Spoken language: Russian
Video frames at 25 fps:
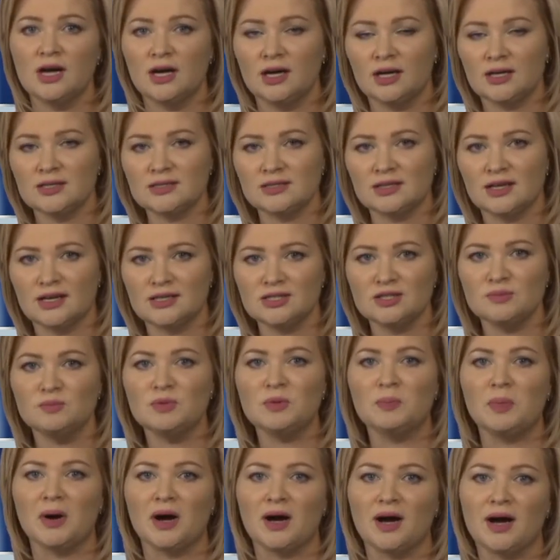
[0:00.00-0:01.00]
расскажем
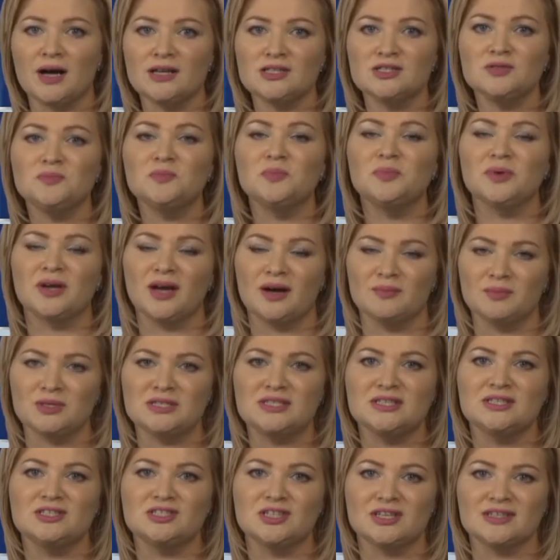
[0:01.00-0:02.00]
и покажем прямо
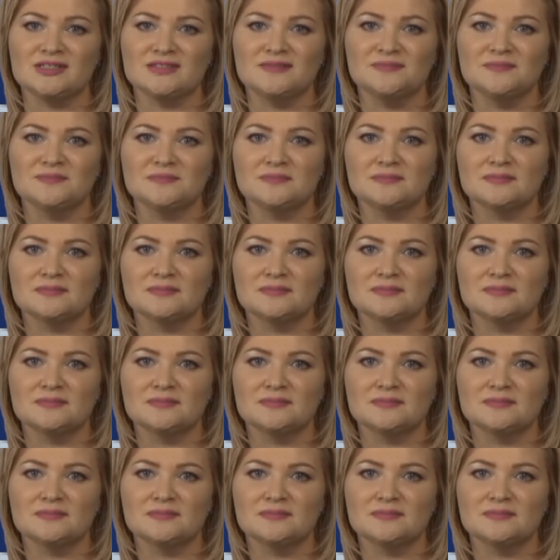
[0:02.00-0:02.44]
сейчас.